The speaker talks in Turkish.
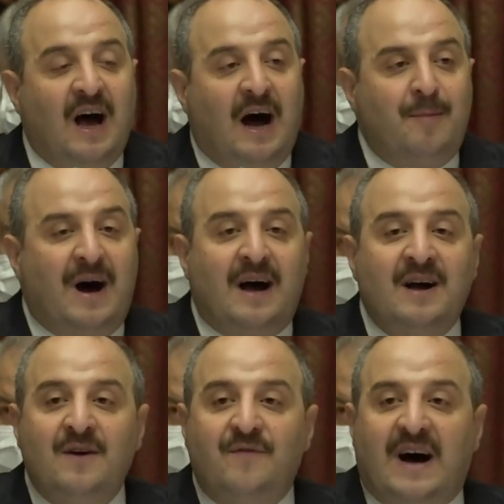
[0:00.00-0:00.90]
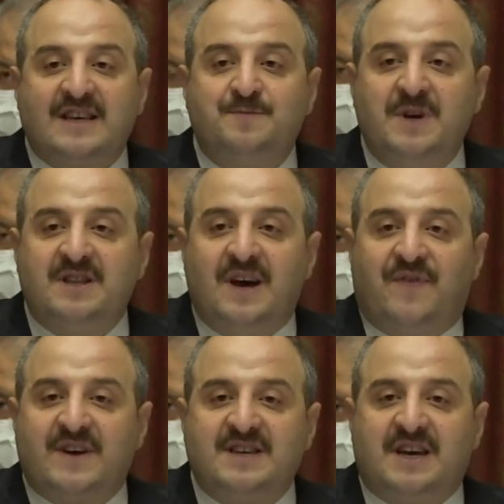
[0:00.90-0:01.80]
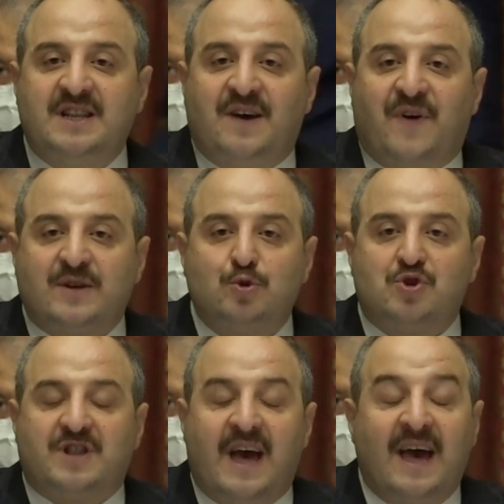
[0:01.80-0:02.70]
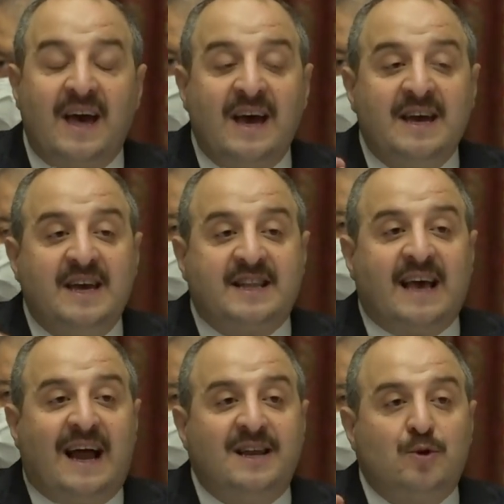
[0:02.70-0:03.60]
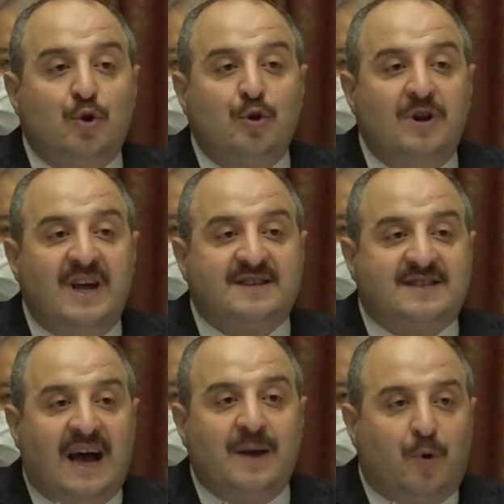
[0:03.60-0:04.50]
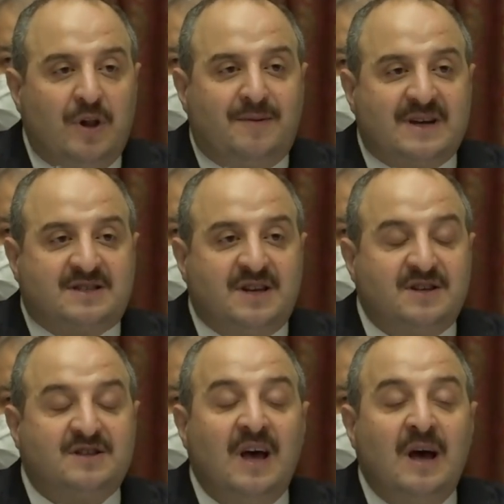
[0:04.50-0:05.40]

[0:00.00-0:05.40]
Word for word: Ama faz 1'de, faz 2'de, faz 3'te yeterli gönüllüye sahip olamazsınız.